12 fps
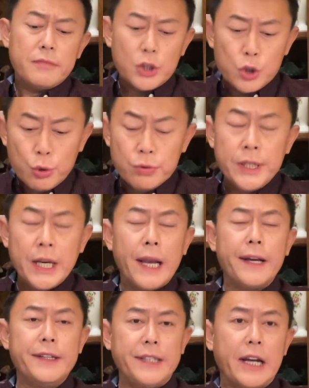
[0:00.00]
出现了
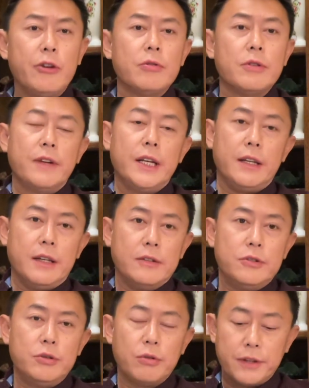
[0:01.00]
一个严重的问题，
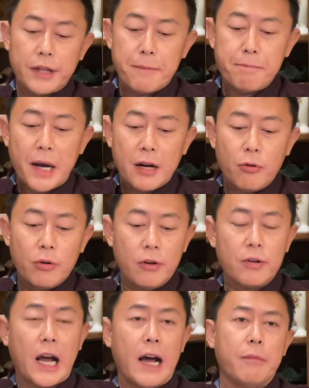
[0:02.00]
就是在办公
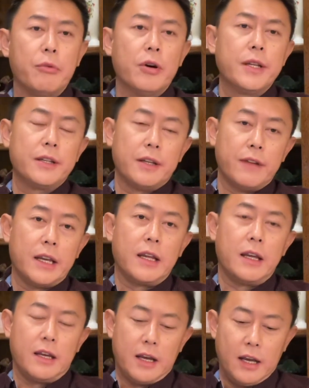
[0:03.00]
楼卡脖子的问题。